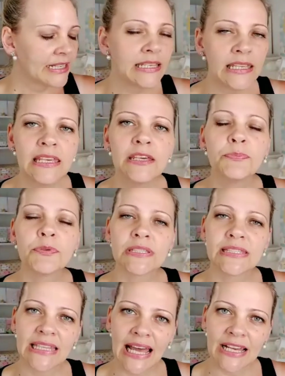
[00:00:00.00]
Crie
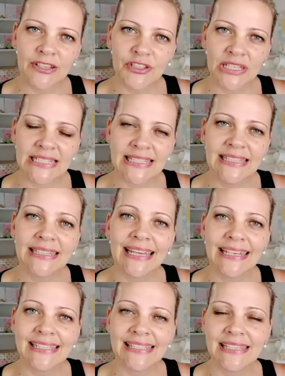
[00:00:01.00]
postagens
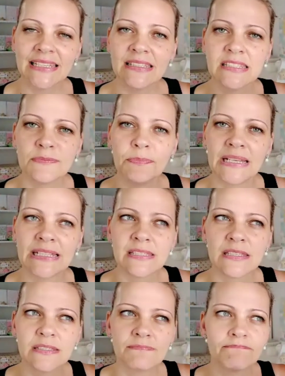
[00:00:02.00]
interessantes para
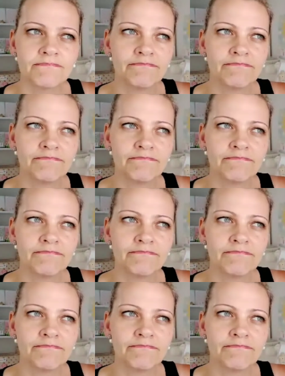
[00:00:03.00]
as